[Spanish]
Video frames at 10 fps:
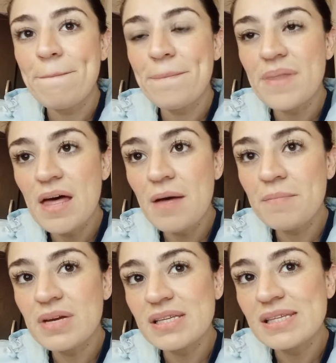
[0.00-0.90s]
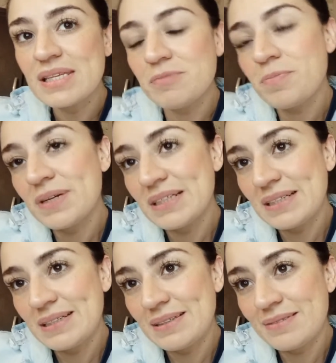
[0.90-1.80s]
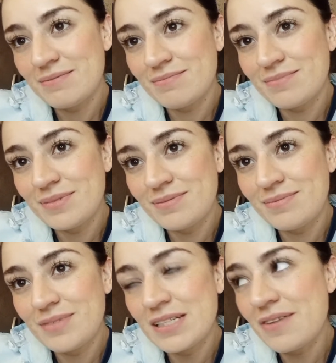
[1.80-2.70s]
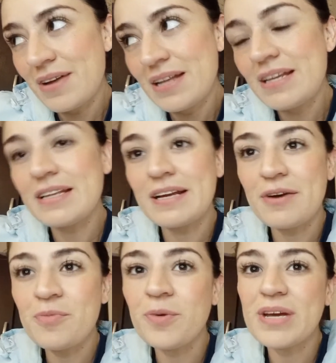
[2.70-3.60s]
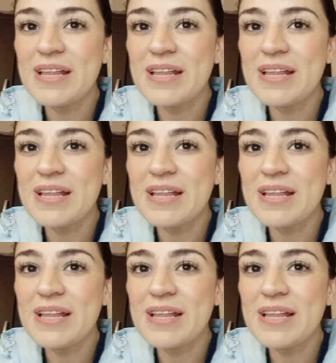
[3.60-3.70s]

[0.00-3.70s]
Nada más, pues, sí se van a entretener un poquito